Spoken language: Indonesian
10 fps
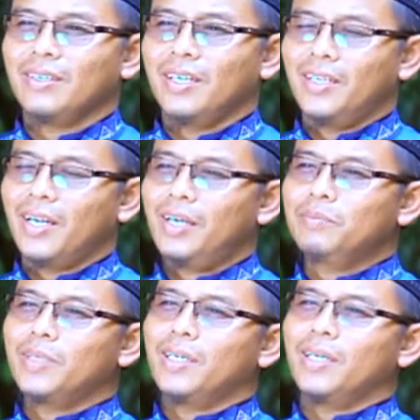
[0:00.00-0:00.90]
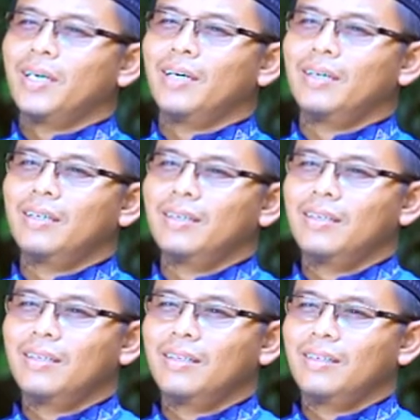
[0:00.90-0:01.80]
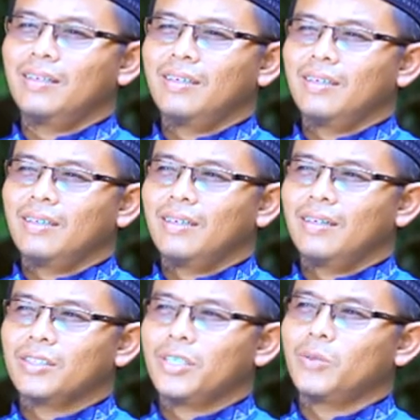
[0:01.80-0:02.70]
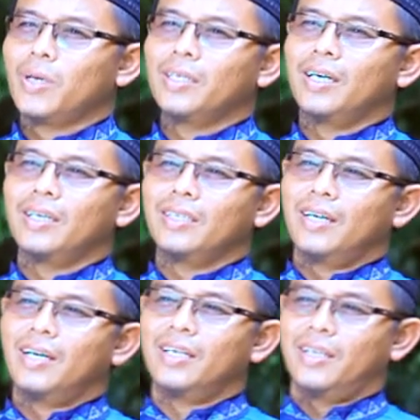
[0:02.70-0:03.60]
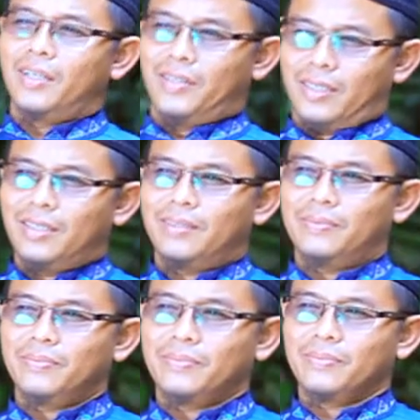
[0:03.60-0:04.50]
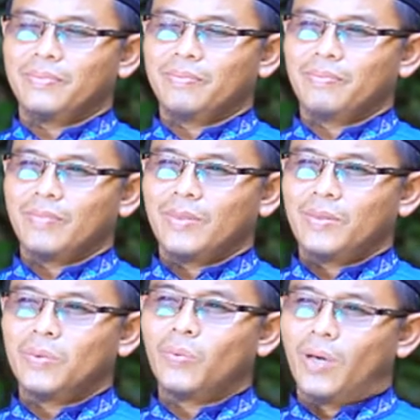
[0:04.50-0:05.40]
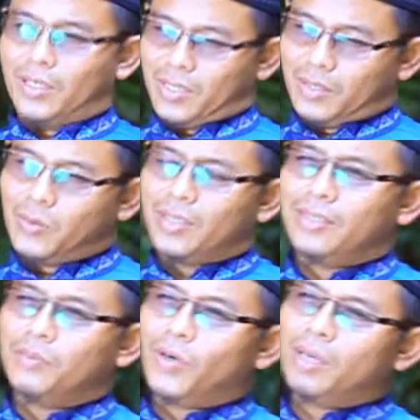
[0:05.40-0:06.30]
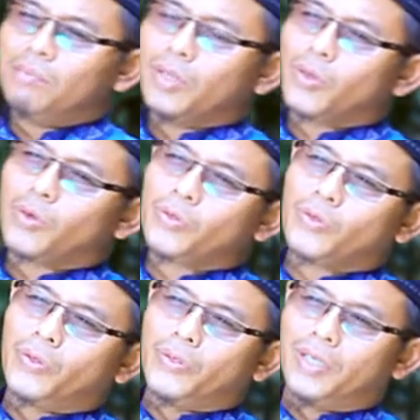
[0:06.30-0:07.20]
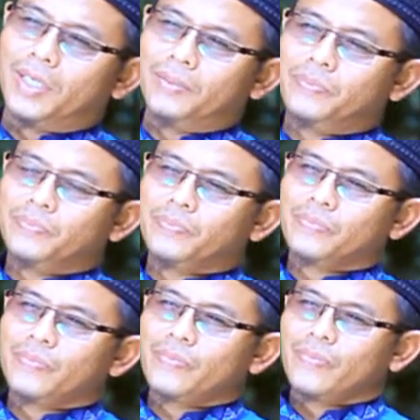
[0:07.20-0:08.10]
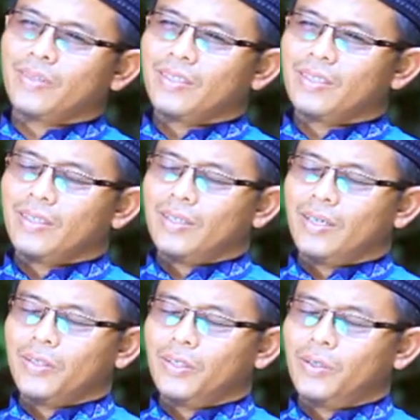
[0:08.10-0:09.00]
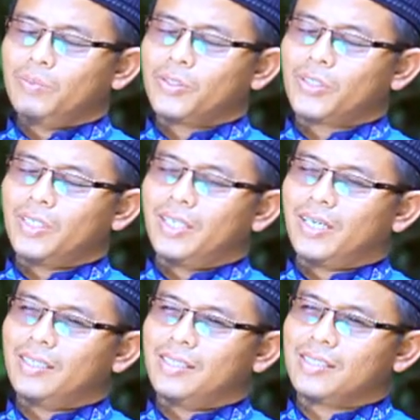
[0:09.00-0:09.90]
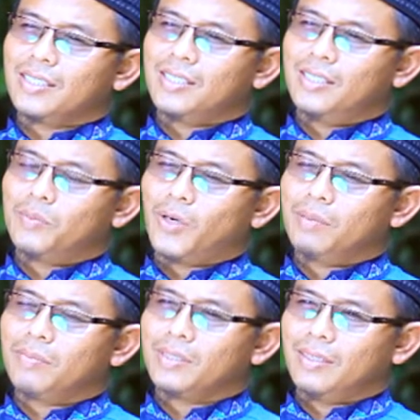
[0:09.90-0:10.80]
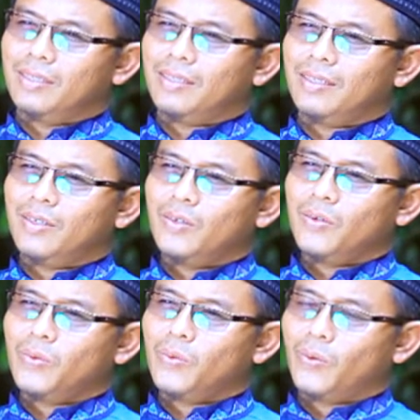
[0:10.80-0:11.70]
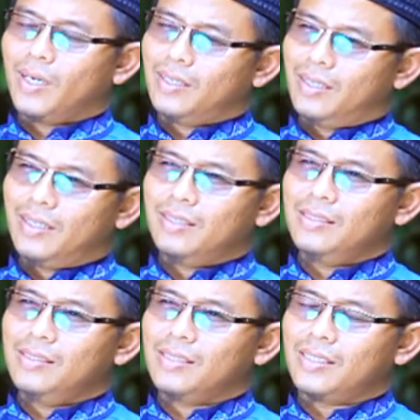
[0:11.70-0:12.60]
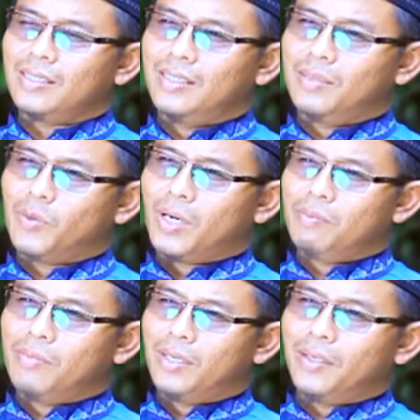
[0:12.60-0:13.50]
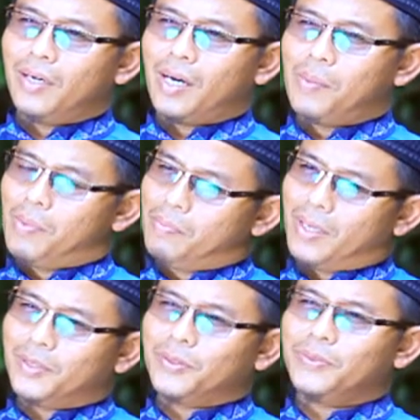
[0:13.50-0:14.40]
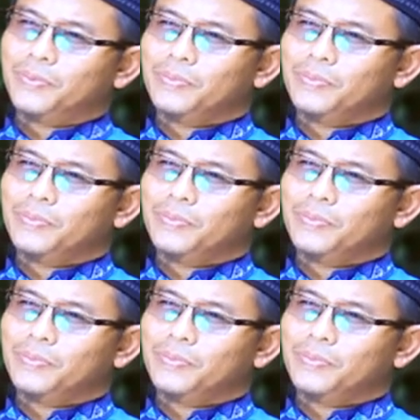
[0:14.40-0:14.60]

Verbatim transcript: Innal hamdalillah asyhadu an la ilaha illallah wa asyhadu anna Muhammad Rasulullah. Allahumma salli ala sayyidina Muhammadin wa ala ali sayyidina Muhammad amma ba'du.